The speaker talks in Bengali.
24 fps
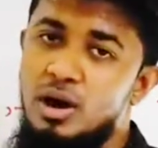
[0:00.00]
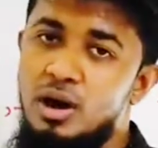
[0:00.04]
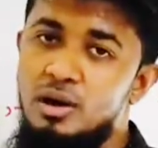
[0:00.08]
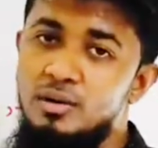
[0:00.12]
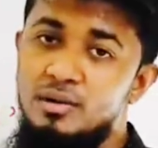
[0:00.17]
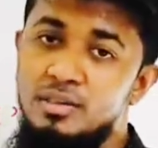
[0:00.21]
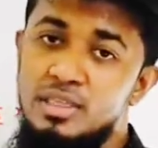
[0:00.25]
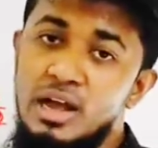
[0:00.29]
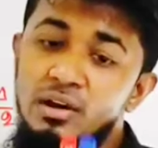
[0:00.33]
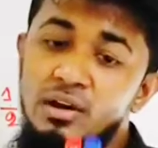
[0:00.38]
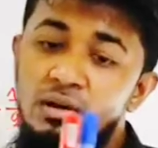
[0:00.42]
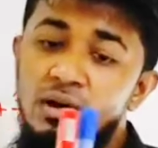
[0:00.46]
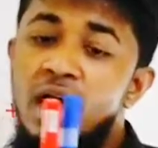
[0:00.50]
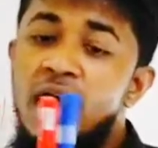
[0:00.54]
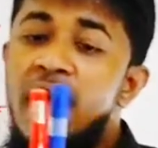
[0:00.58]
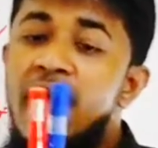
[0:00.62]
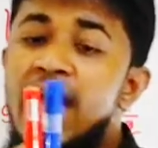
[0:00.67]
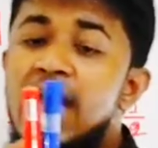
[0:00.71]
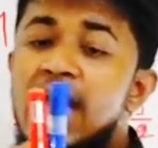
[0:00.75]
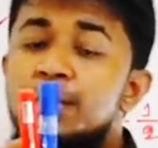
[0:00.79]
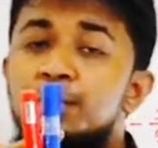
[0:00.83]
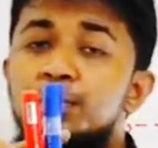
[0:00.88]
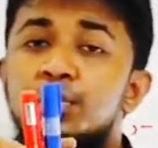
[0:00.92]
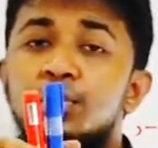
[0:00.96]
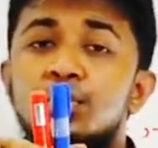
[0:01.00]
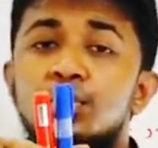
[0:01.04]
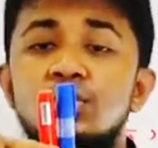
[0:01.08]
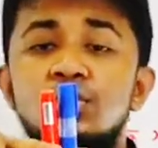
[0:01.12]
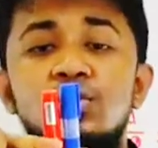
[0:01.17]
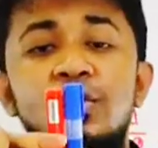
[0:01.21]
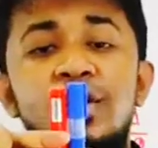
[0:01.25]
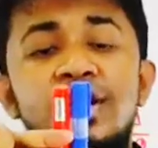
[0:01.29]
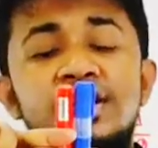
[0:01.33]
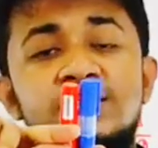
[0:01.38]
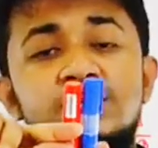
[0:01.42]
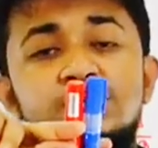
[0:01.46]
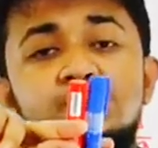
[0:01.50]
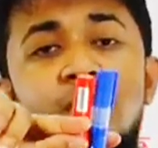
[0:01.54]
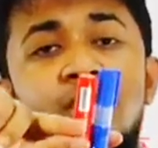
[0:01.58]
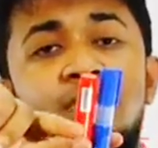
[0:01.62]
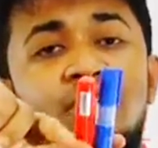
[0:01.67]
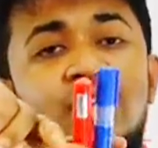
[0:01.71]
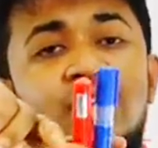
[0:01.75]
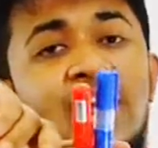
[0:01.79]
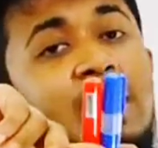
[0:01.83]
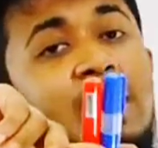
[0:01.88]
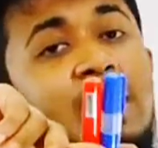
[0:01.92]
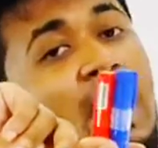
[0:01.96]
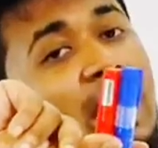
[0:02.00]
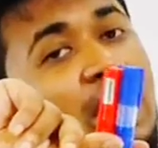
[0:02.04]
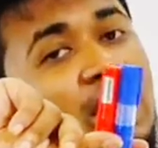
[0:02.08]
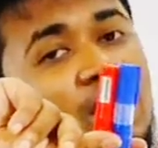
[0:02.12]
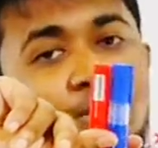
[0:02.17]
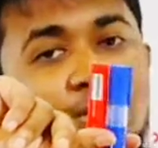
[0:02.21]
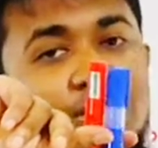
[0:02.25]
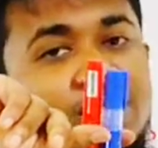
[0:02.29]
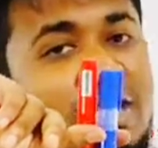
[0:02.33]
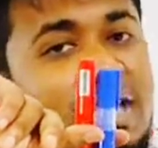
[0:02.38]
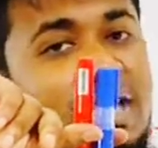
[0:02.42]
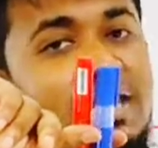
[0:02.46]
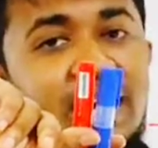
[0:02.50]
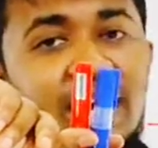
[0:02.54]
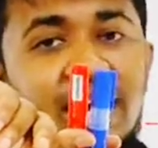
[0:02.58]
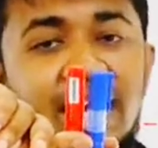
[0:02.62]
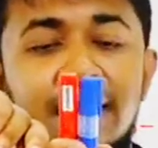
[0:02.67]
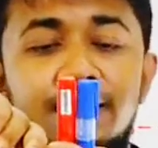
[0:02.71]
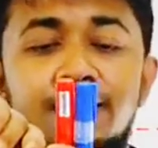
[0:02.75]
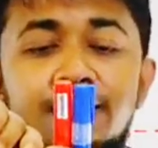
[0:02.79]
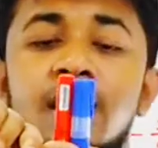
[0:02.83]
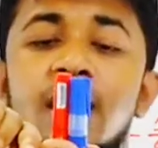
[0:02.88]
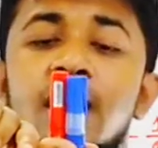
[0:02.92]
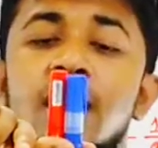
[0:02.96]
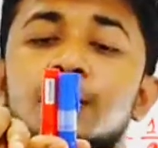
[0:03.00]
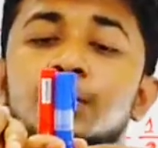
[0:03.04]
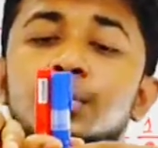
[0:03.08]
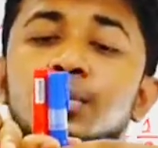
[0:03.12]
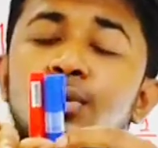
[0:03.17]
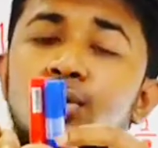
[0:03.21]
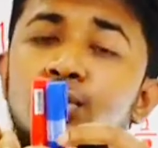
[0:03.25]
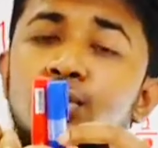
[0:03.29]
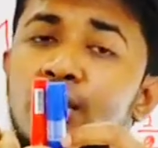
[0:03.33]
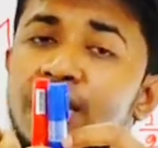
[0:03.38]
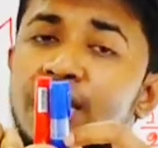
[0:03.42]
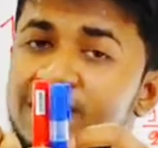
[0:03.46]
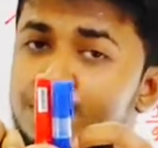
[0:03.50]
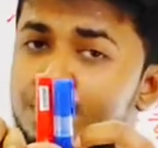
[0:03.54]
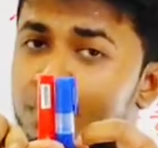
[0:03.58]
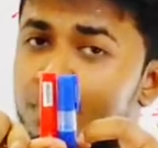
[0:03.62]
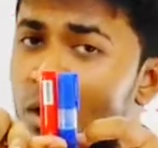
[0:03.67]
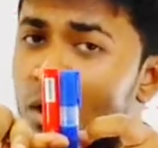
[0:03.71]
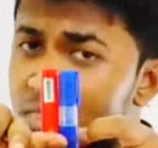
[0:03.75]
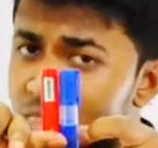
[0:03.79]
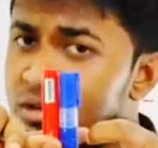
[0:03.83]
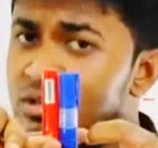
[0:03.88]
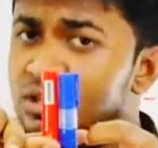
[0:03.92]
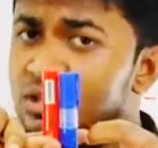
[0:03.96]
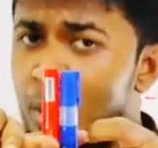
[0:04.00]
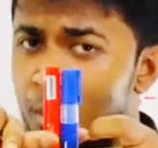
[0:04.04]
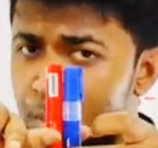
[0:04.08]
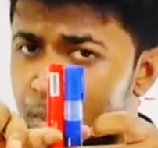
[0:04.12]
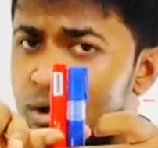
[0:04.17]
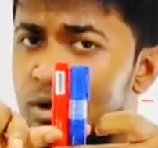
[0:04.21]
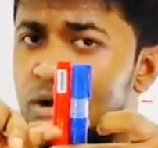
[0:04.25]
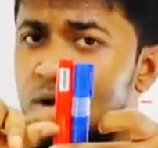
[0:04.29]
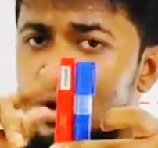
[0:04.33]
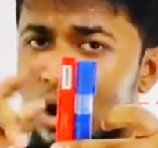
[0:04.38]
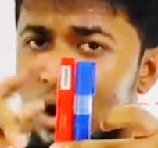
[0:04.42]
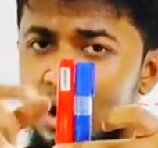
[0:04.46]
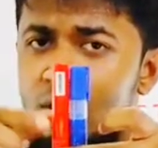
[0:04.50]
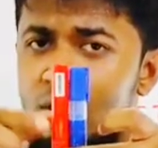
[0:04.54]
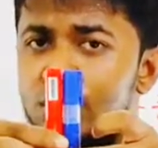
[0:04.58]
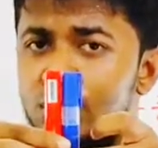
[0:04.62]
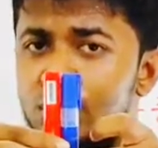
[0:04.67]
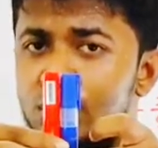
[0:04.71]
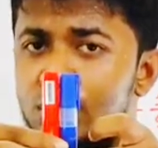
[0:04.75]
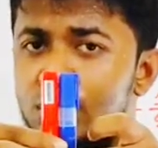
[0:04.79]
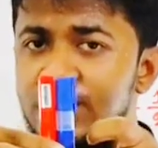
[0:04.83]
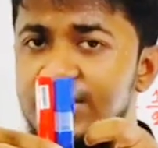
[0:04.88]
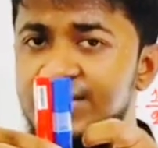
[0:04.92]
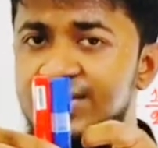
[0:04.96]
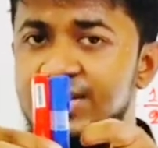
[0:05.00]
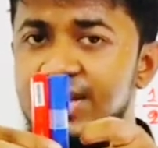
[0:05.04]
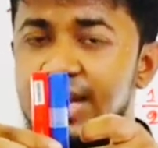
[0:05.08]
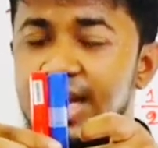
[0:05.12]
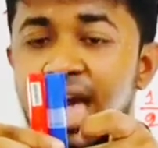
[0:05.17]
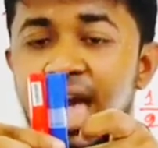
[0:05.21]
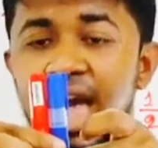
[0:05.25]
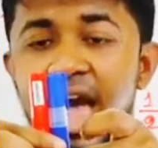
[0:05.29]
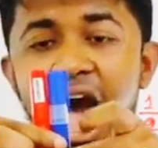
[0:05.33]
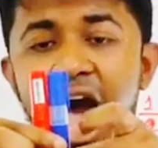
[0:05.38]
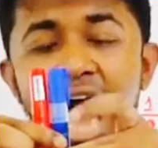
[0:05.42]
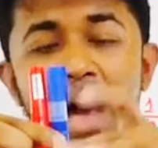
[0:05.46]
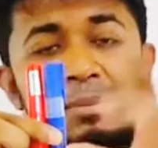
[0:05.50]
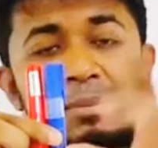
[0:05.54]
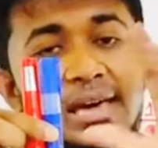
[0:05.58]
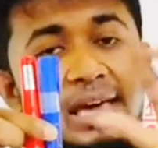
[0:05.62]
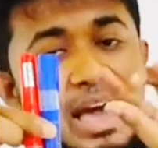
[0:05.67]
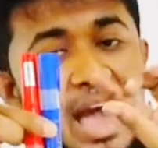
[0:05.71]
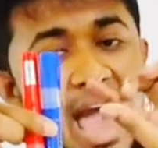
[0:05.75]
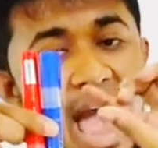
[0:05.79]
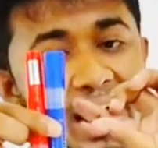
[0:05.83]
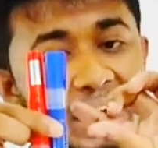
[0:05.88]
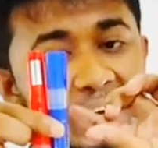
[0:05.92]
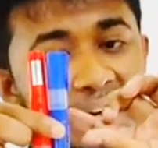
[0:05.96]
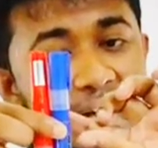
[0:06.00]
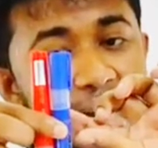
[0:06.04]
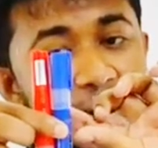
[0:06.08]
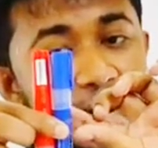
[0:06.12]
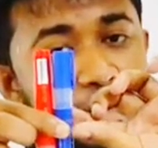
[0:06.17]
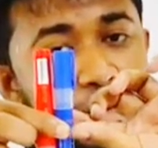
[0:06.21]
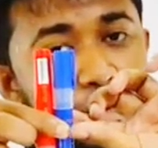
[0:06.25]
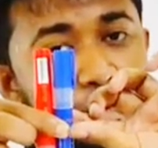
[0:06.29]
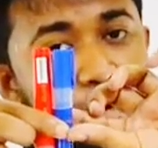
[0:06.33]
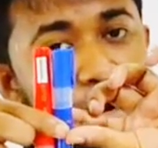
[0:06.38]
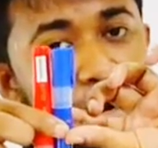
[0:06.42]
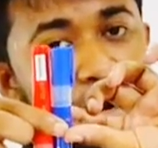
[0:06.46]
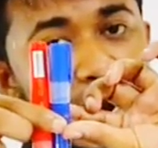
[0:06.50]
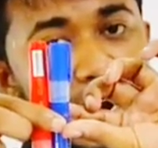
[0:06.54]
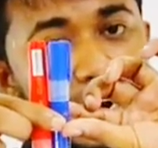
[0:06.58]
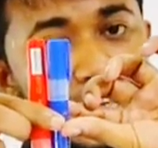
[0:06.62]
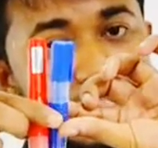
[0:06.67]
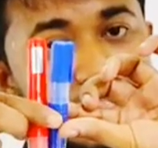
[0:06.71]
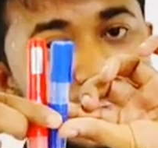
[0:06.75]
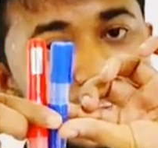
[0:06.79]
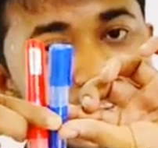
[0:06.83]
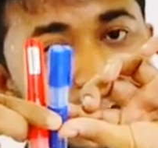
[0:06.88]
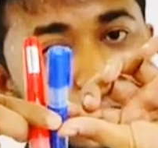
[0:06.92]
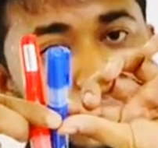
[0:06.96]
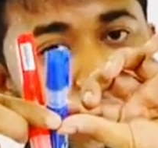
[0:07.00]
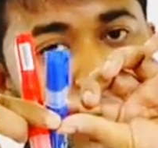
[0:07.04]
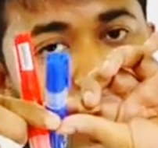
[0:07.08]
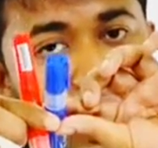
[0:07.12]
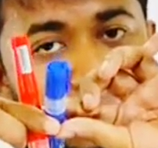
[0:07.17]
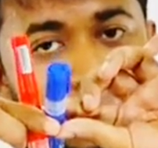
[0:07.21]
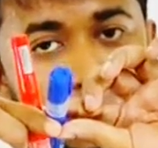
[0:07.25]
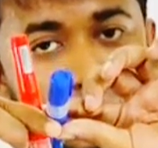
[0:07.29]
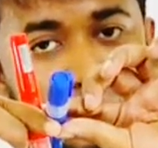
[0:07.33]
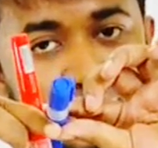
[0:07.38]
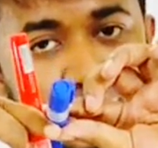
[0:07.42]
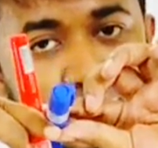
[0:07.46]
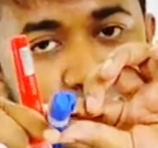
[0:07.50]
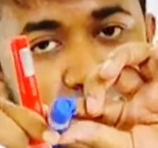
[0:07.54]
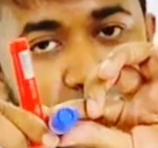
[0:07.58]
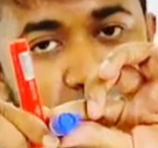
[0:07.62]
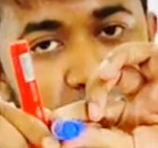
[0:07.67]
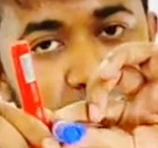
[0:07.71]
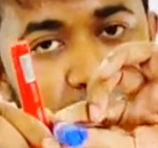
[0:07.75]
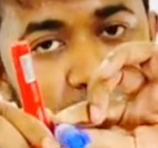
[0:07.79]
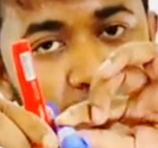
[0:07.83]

করানো দেখো এই পূর্ণ স্পন্দন আমি আগের অবস্থায় নিয়ে গেলাম পূর্ণ স্পন্দন সম্পন্ন করানোর উদ্দেশ্যে আমি একটা ইলেকট্রন গরিকাটার দিকে ঘুরালাম অর্ধেক